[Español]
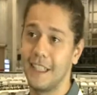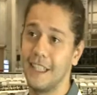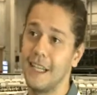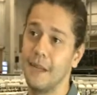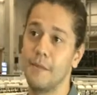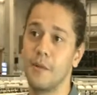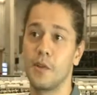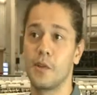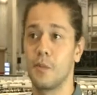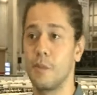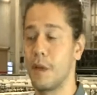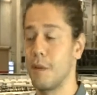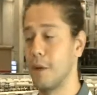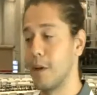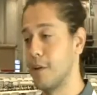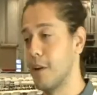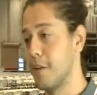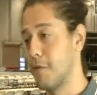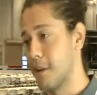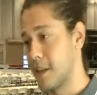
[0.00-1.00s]
Tenemos
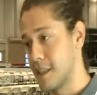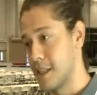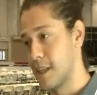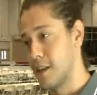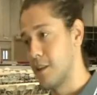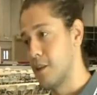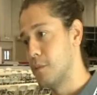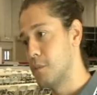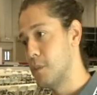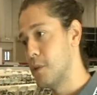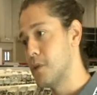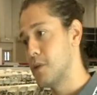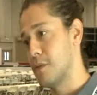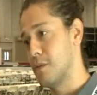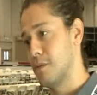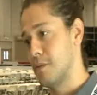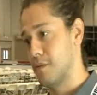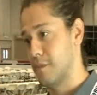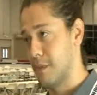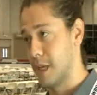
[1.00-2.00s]
primero una fase de
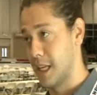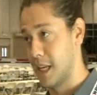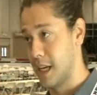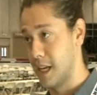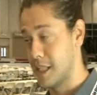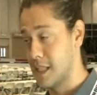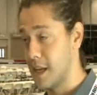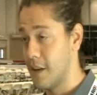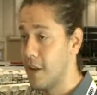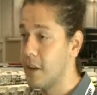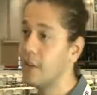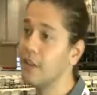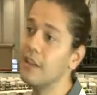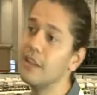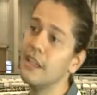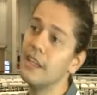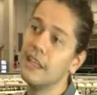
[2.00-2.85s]
grupos mañana sábado